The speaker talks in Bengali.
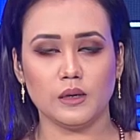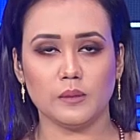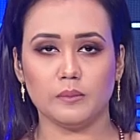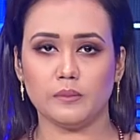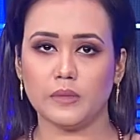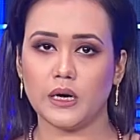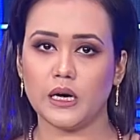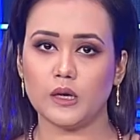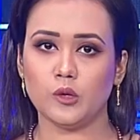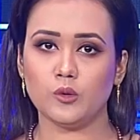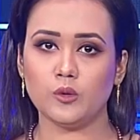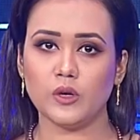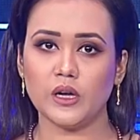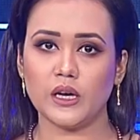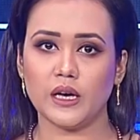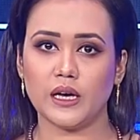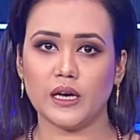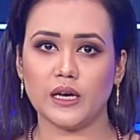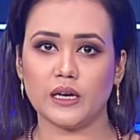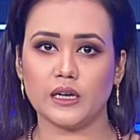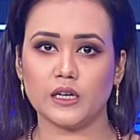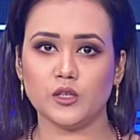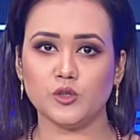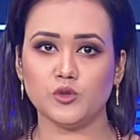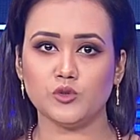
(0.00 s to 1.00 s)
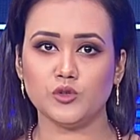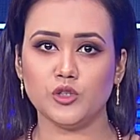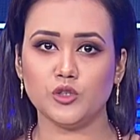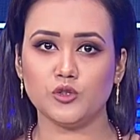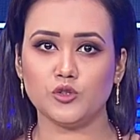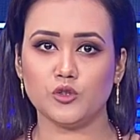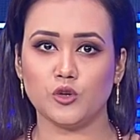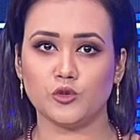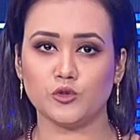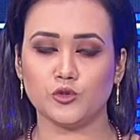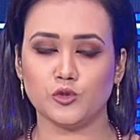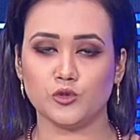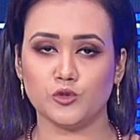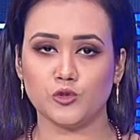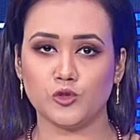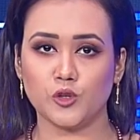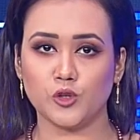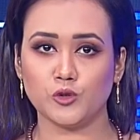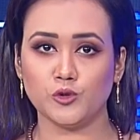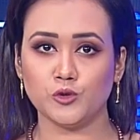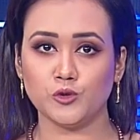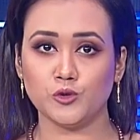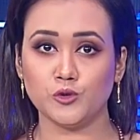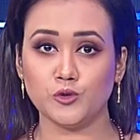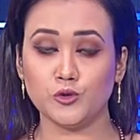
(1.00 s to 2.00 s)
মাগুরা এক আসনের সংসদ
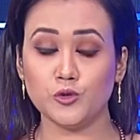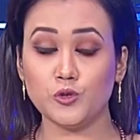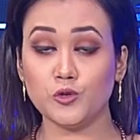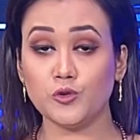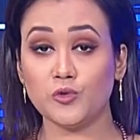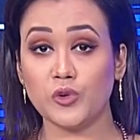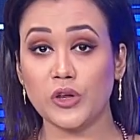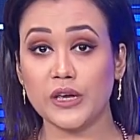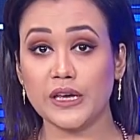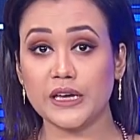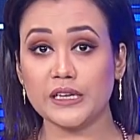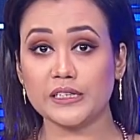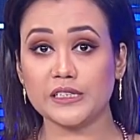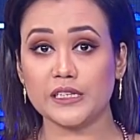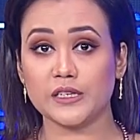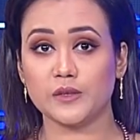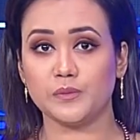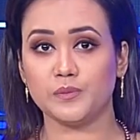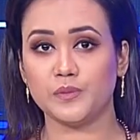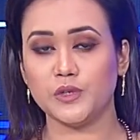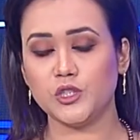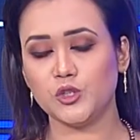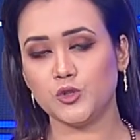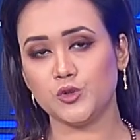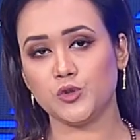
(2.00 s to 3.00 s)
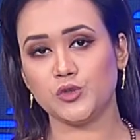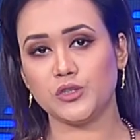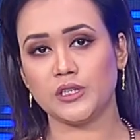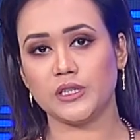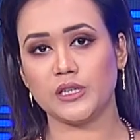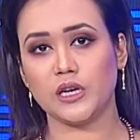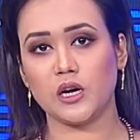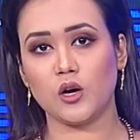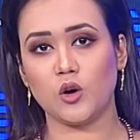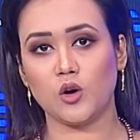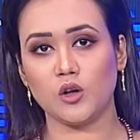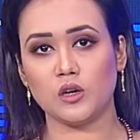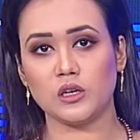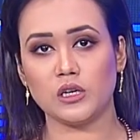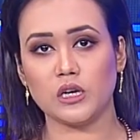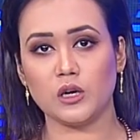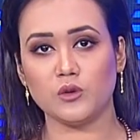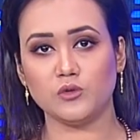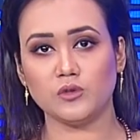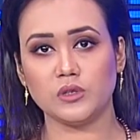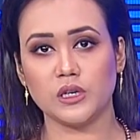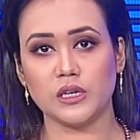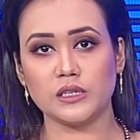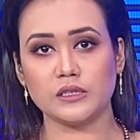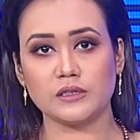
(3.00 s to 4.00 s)
সদস্য ক্রিকেটের বিশ্বসেরা
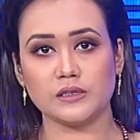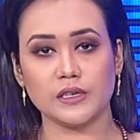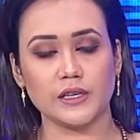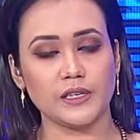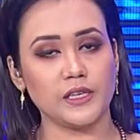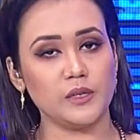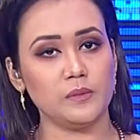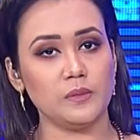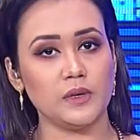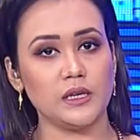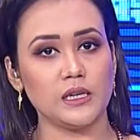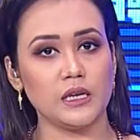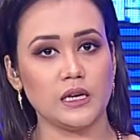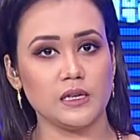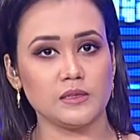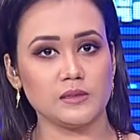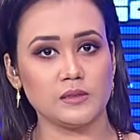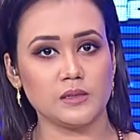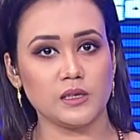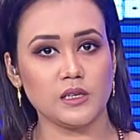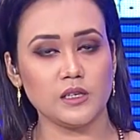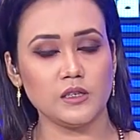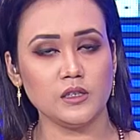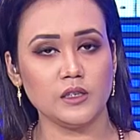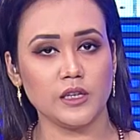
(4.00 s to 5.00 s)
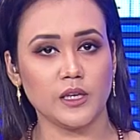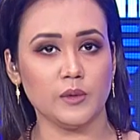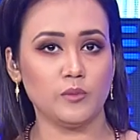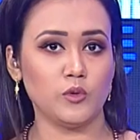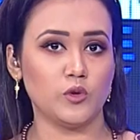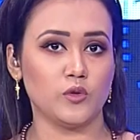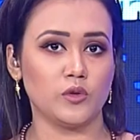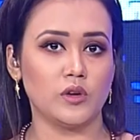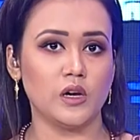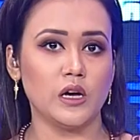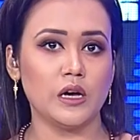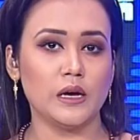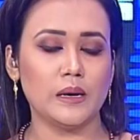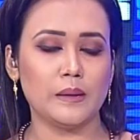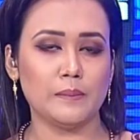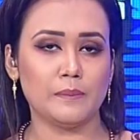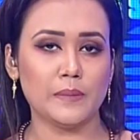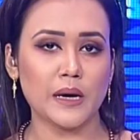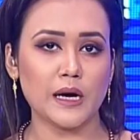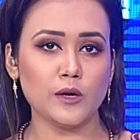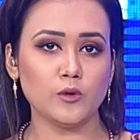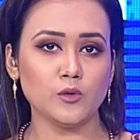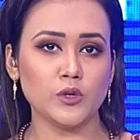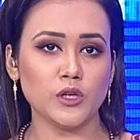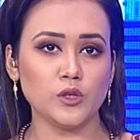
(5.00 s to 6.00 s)
অলরাউন্ডার সাকিব আল হাসান এবং
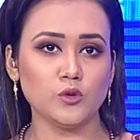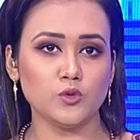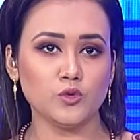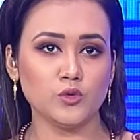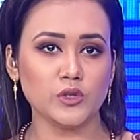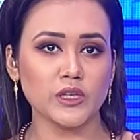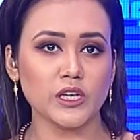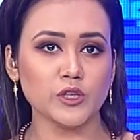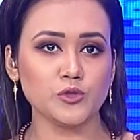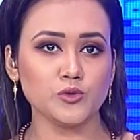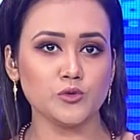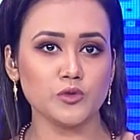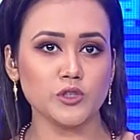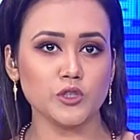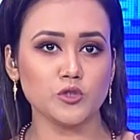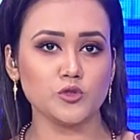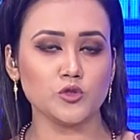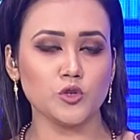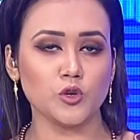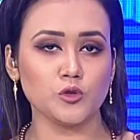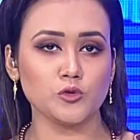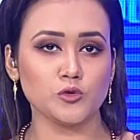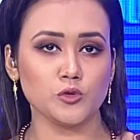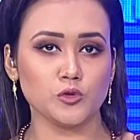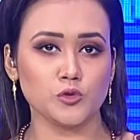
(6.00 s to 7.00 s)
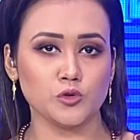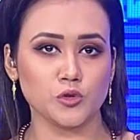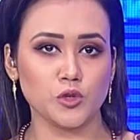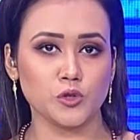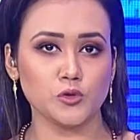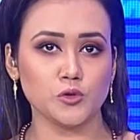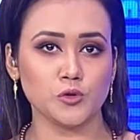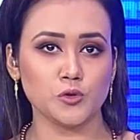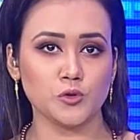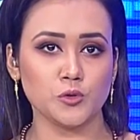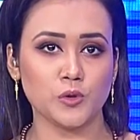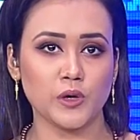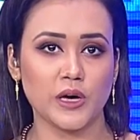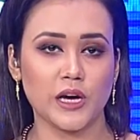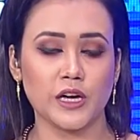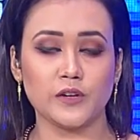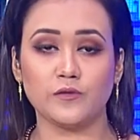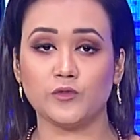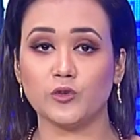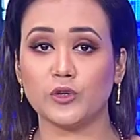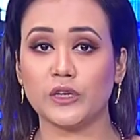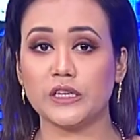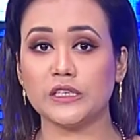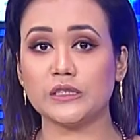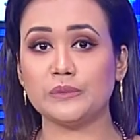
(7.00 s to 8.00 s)
মাগুরা দুই আসনের সংসদ সদস্য
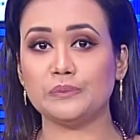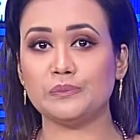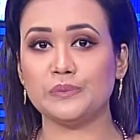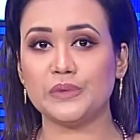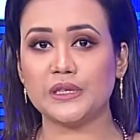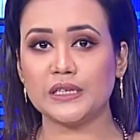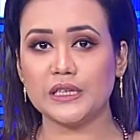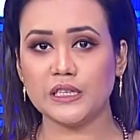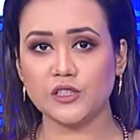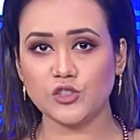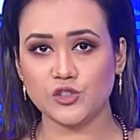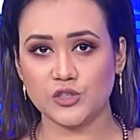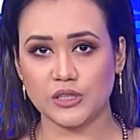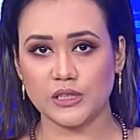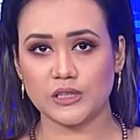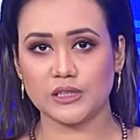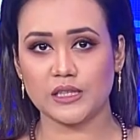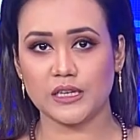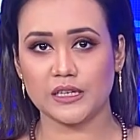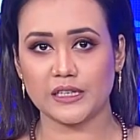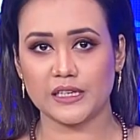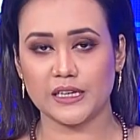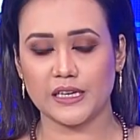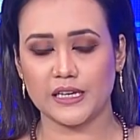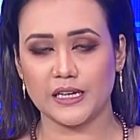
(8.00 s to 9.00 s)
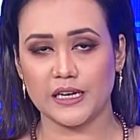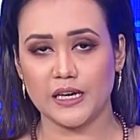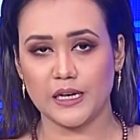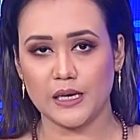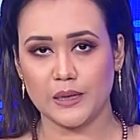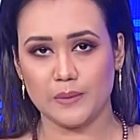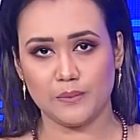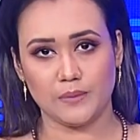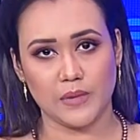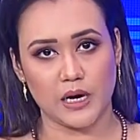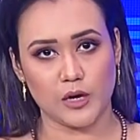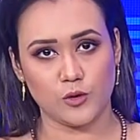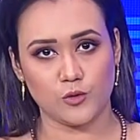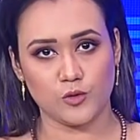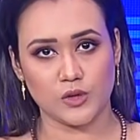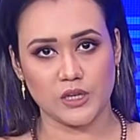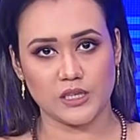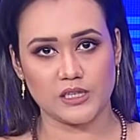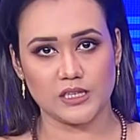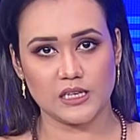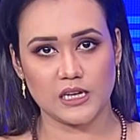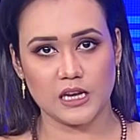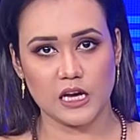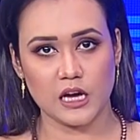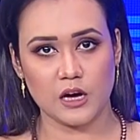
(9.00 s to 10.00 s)
অ্যাডভোকেট বীরেন শিকদারকে মাগুরা
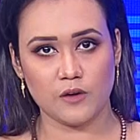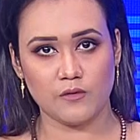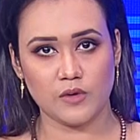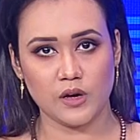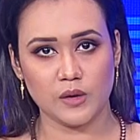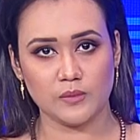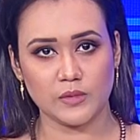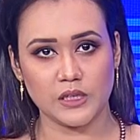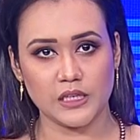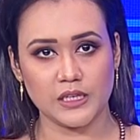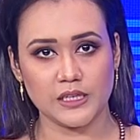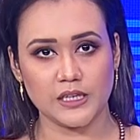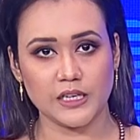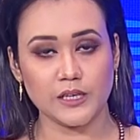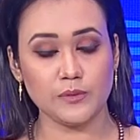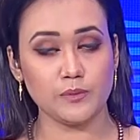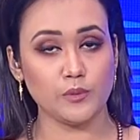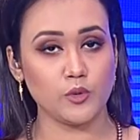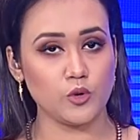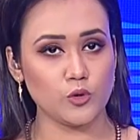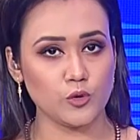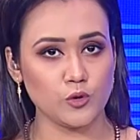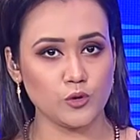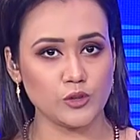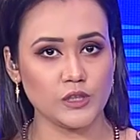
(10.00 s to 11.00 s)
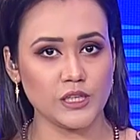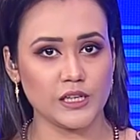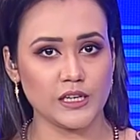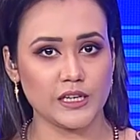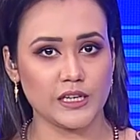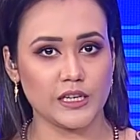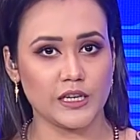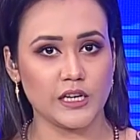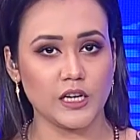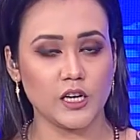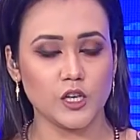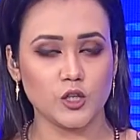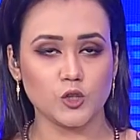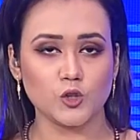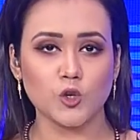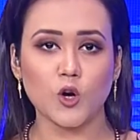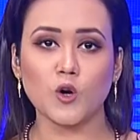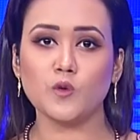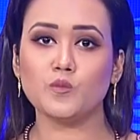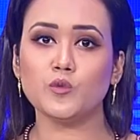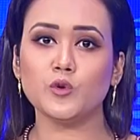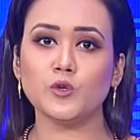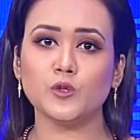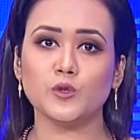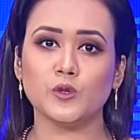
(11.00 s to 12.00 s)
জেলা আওয়ামী লীগের পক্ষ থেকে
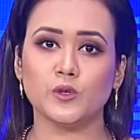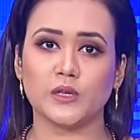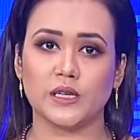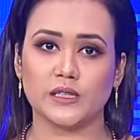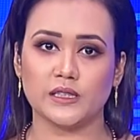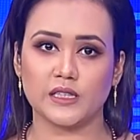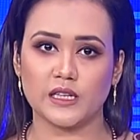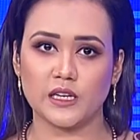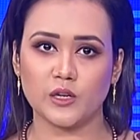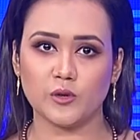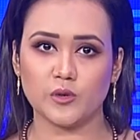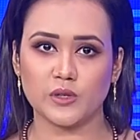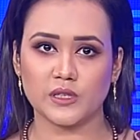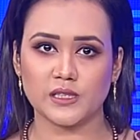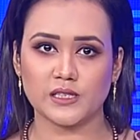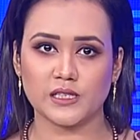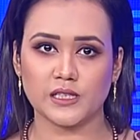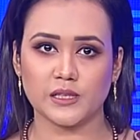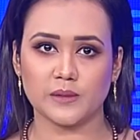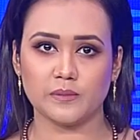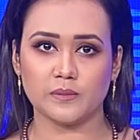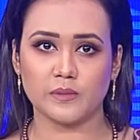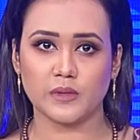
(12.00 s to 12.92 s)
সংবর্ধনা দেয়া হয়েছে